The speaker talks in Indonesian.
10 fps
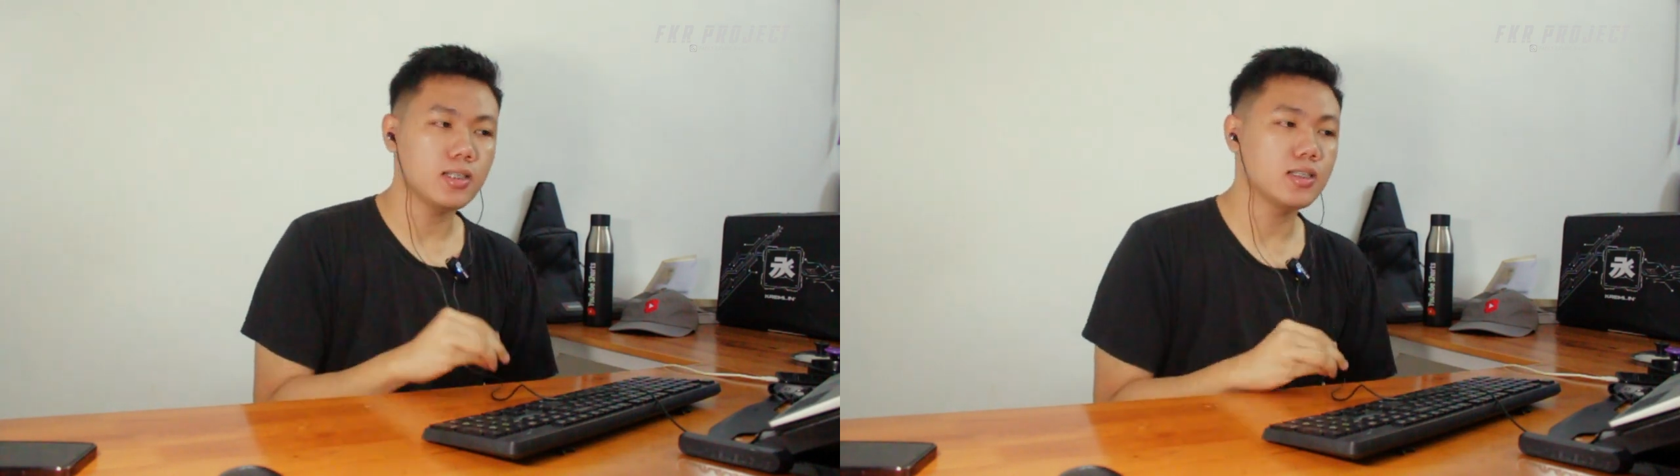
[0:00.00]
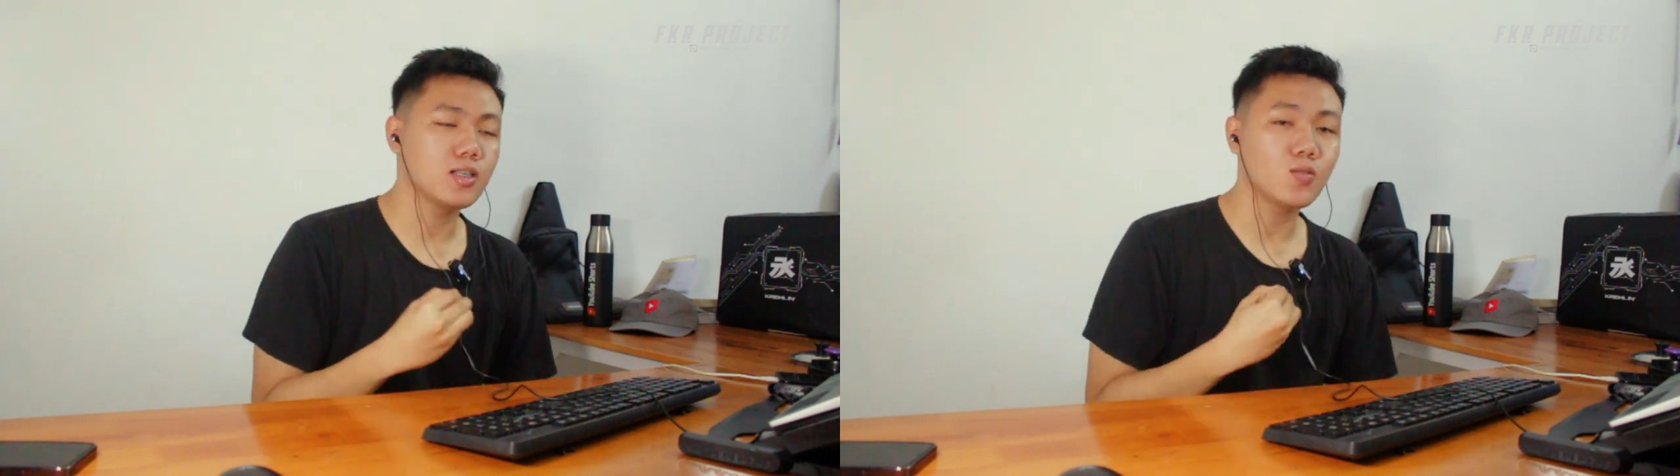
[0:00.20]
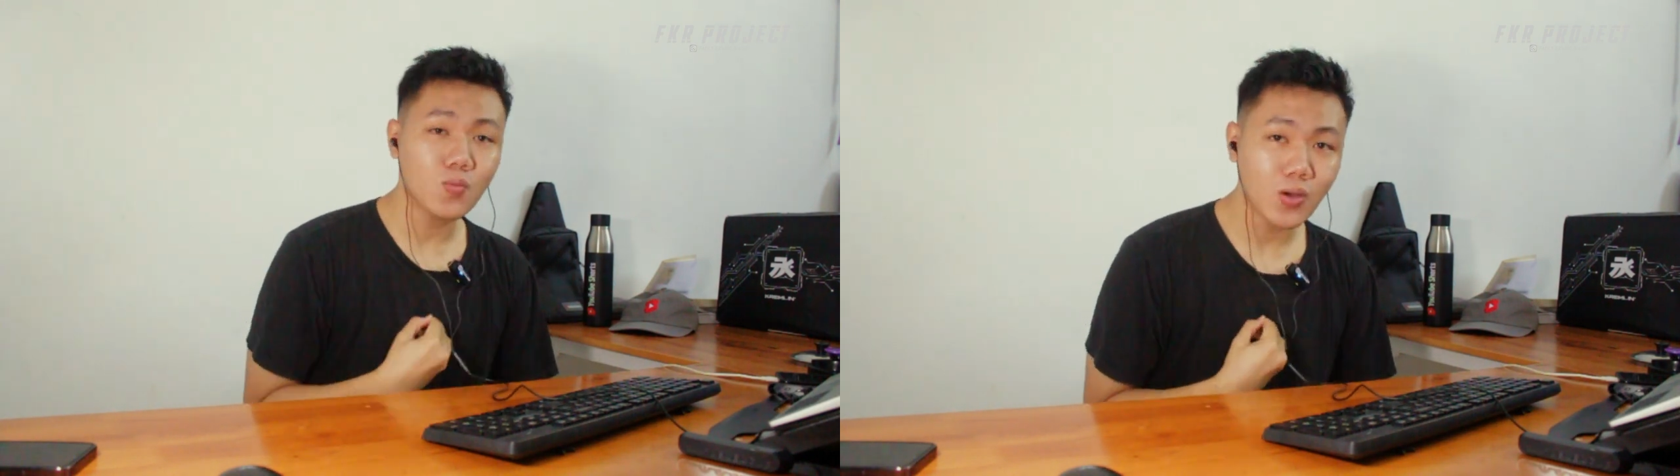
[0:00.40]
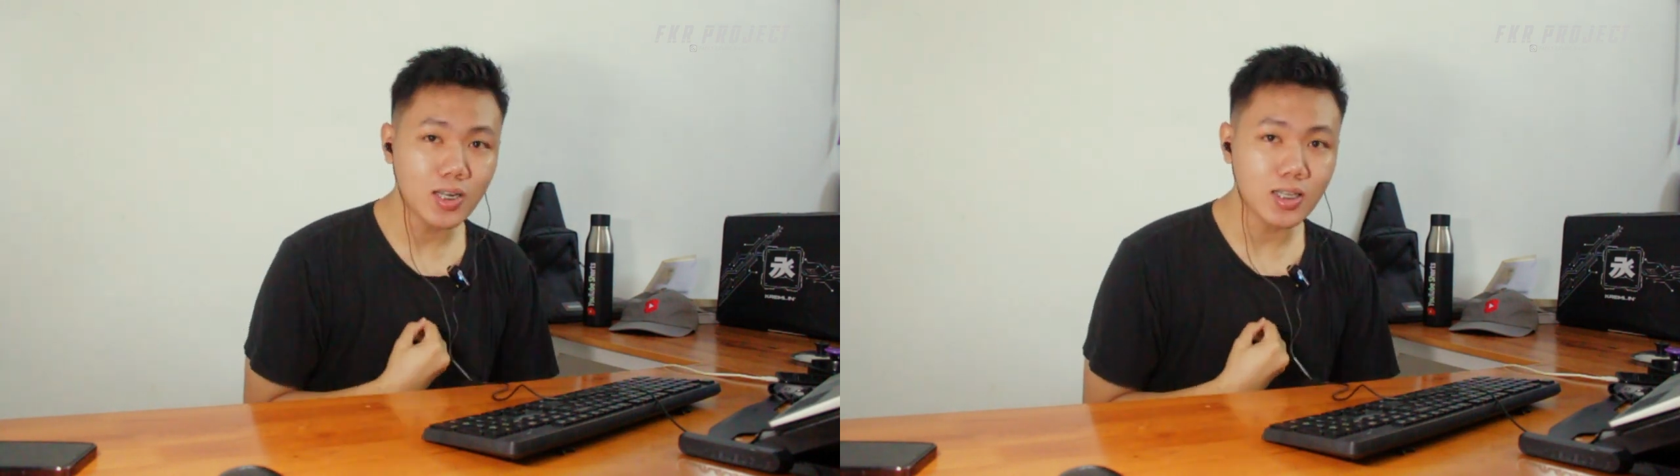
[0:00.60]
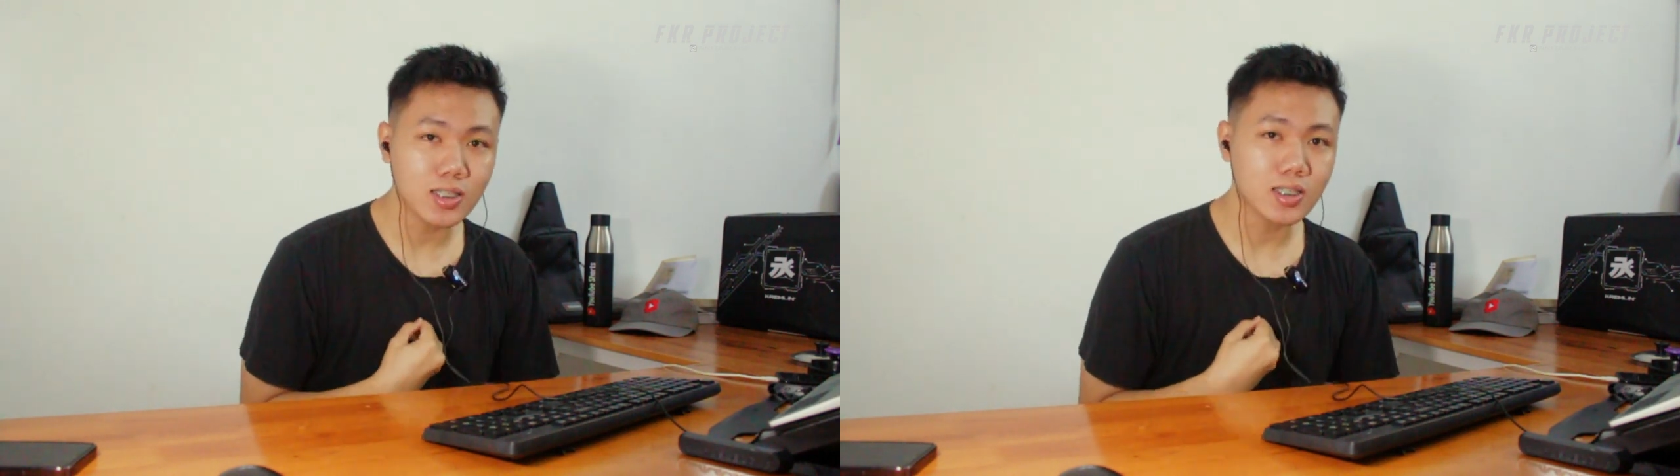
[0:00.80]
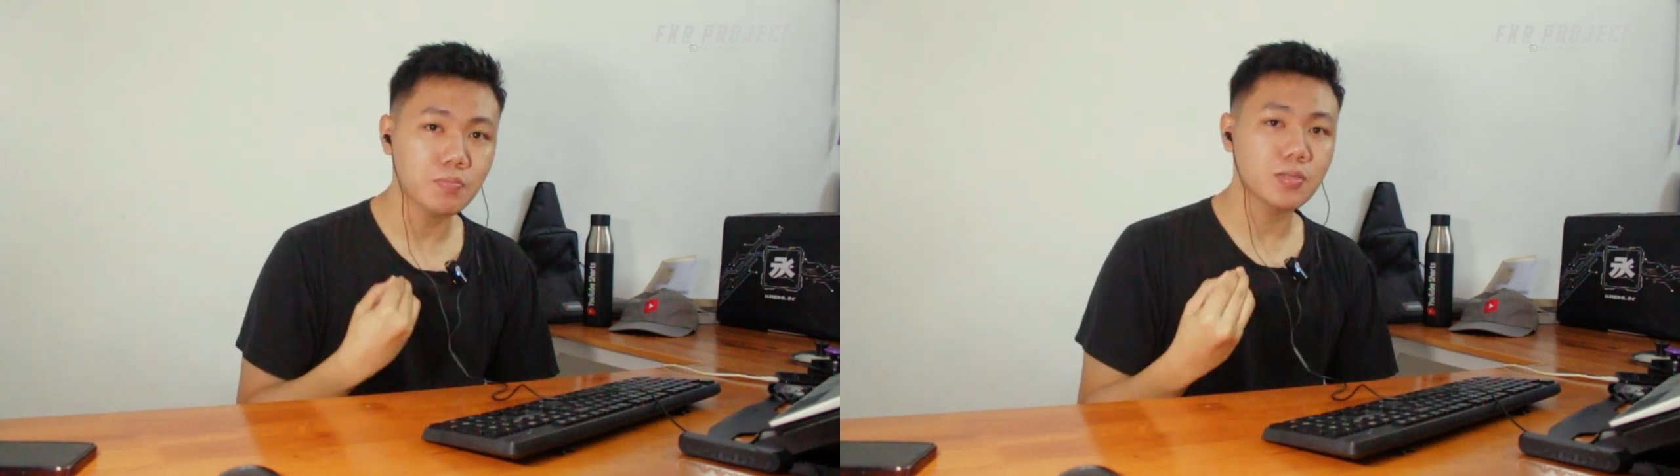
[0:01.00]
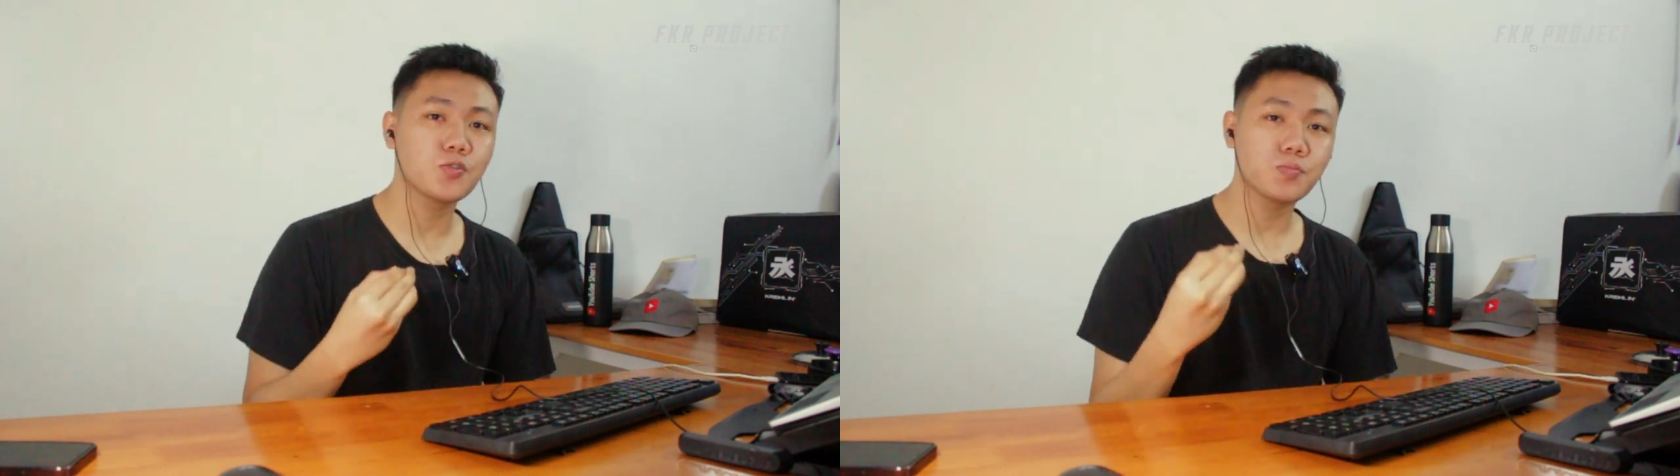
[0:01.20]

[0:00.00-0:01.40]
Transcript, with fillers: di sini gue Fadli sampai